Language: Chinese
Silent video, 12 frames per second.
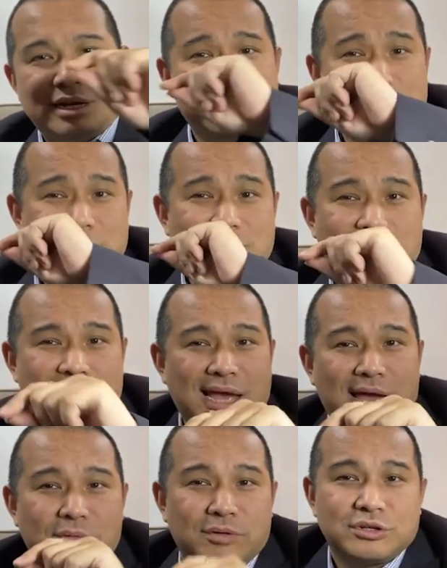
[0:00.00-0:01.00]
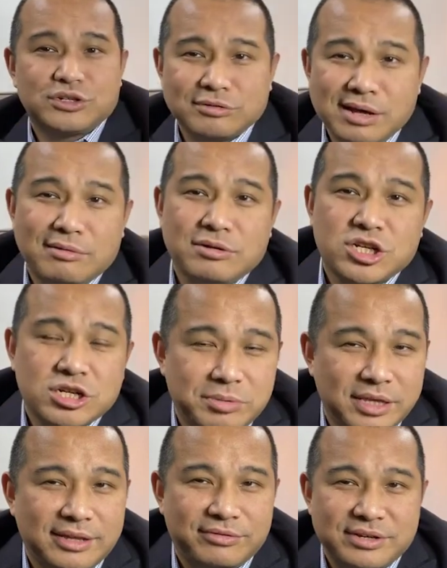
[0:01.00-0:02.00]
有一些看我收看我视
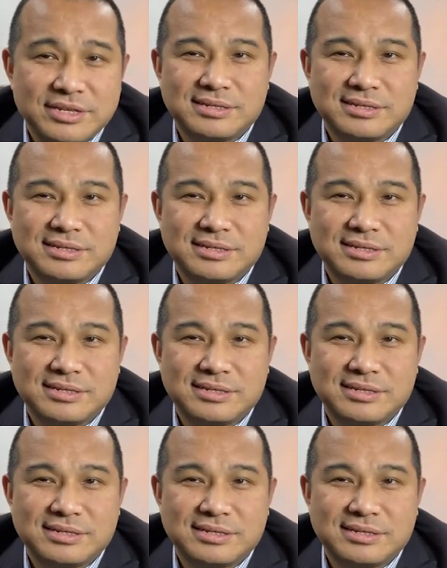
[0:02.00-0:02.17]
频的粉